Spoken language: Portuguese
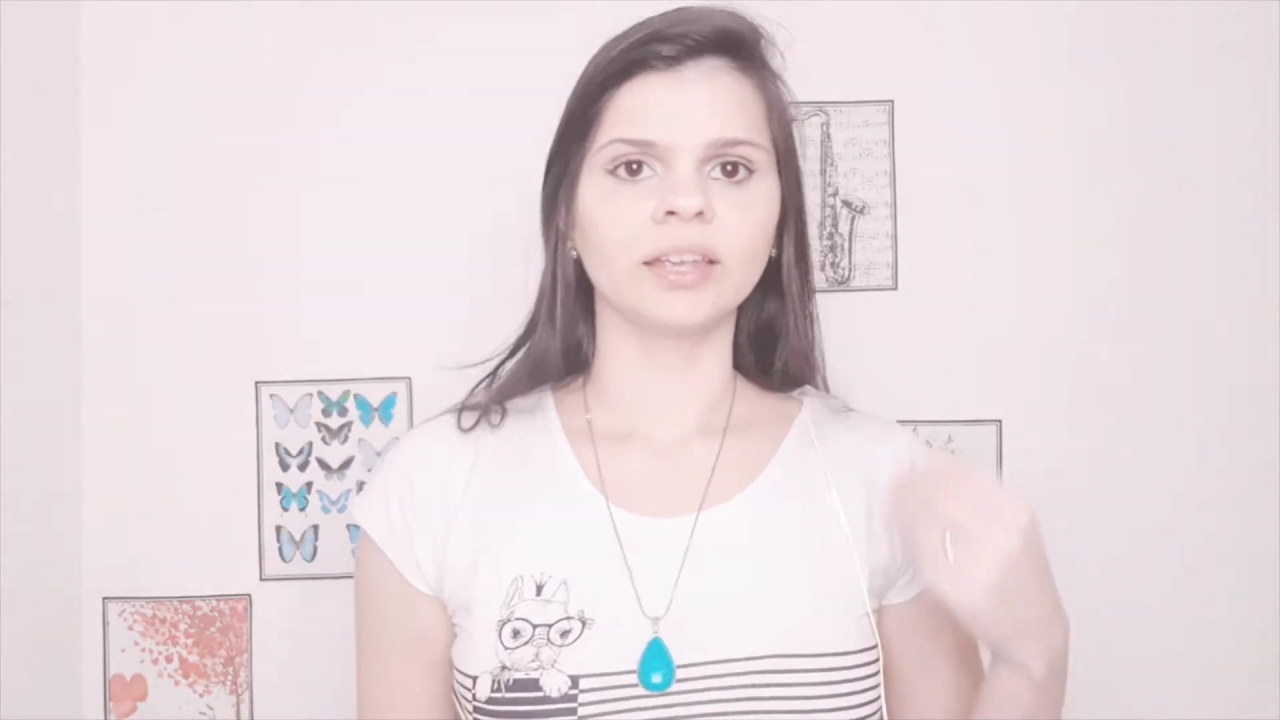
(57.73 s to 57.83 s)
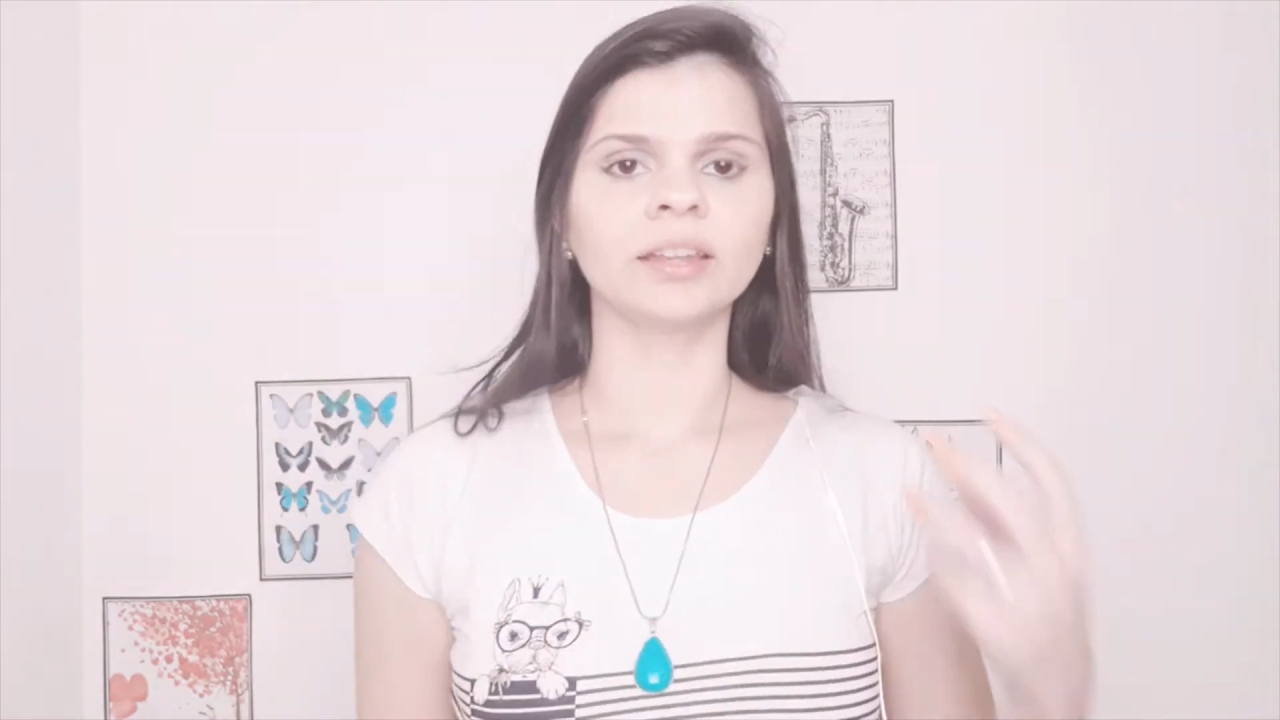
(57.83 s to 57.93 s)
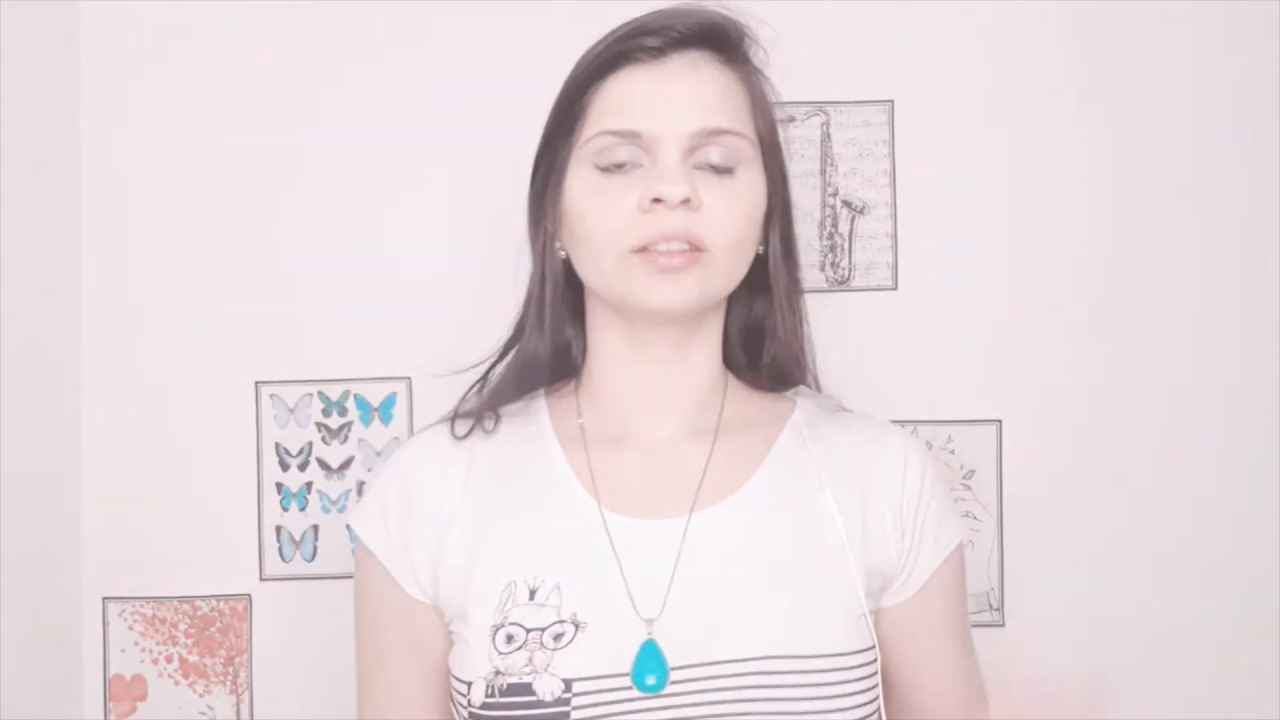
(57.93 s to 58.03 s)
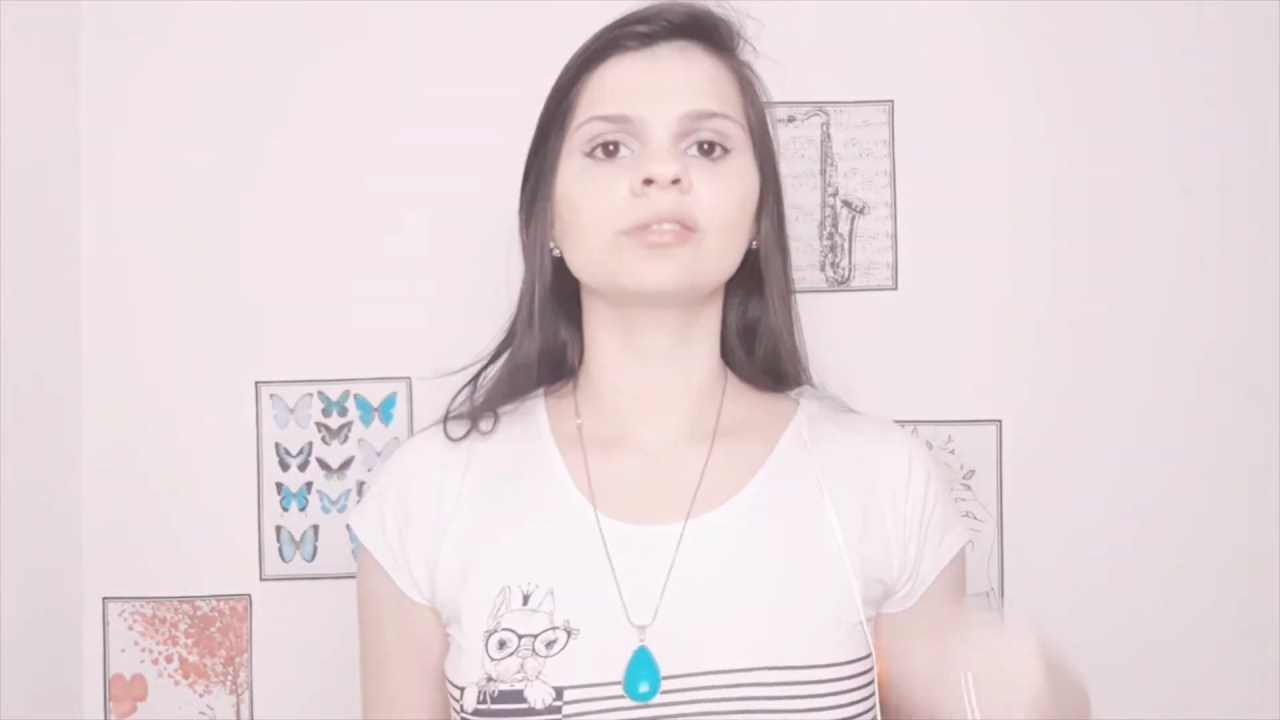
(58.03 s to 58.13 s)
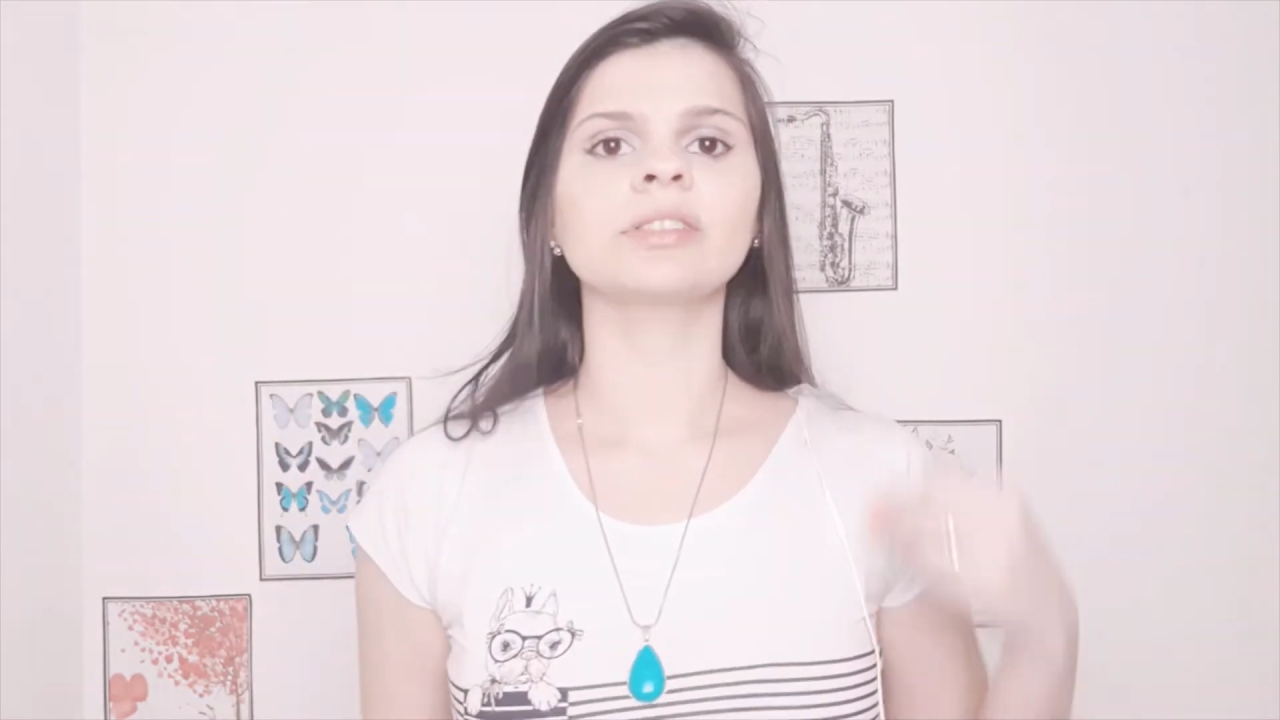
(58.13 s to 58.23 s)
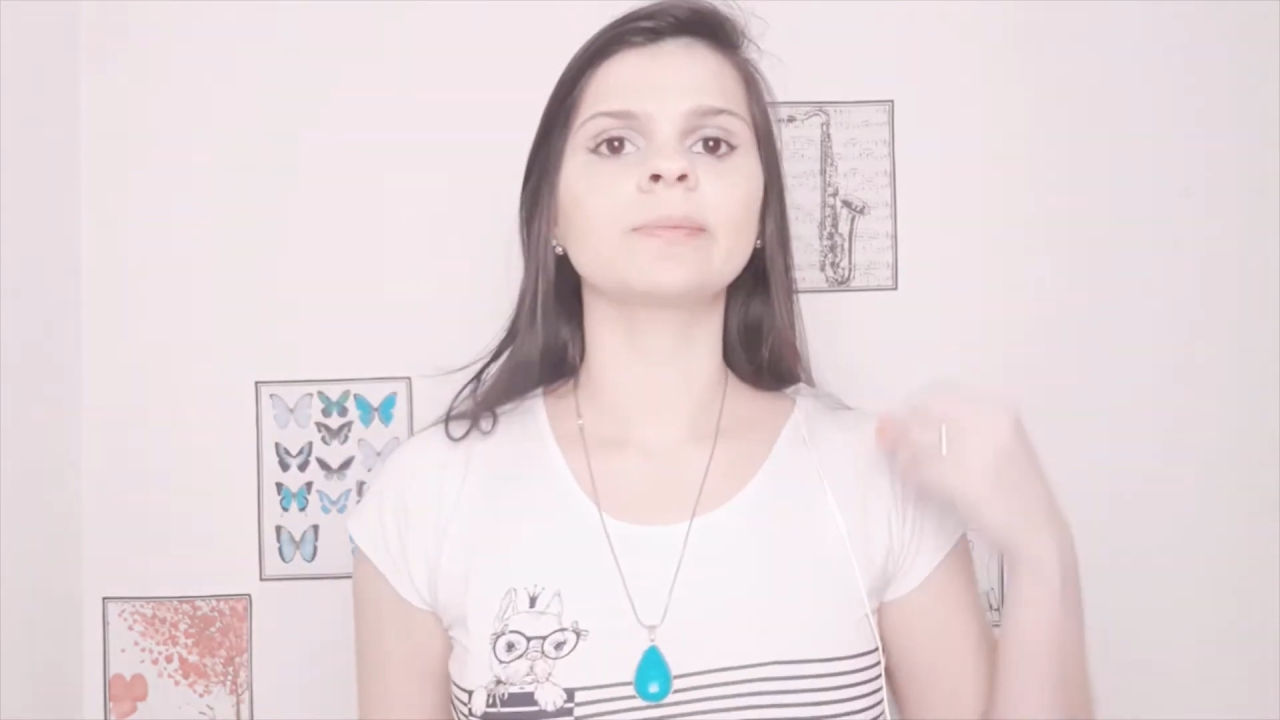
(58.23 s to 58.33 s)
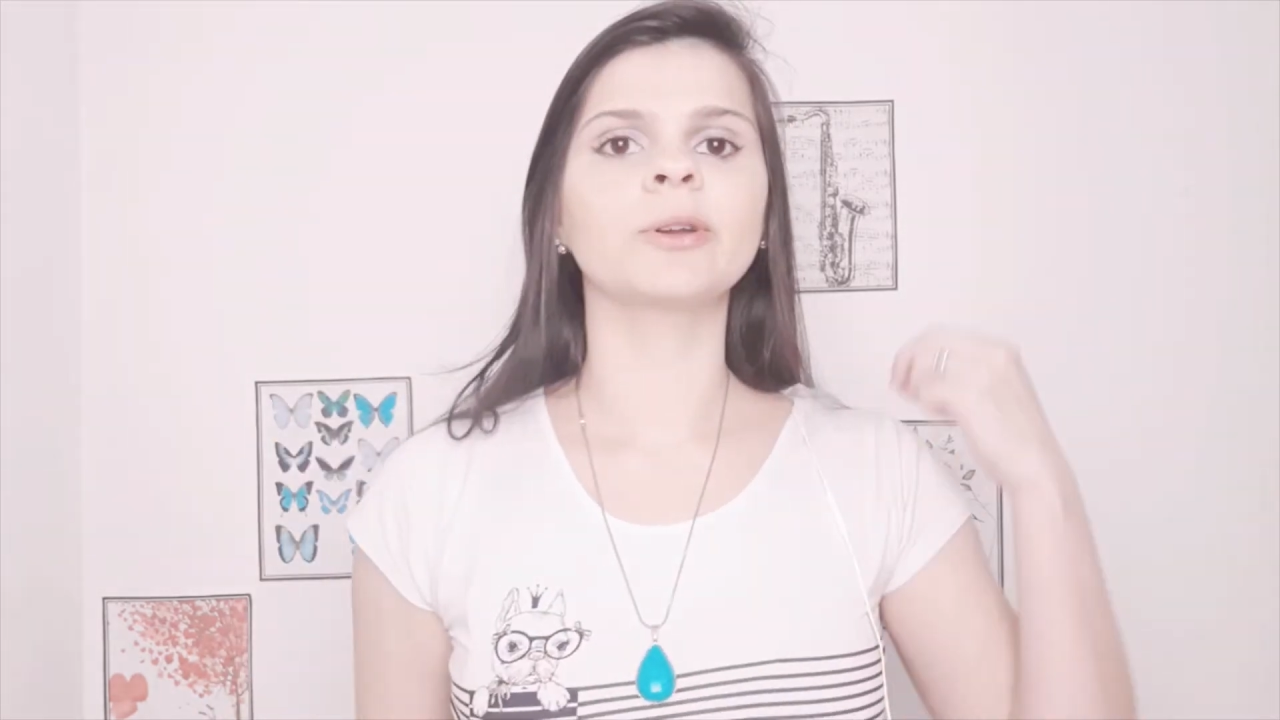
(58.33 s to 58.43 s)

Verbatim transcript: Então, sempre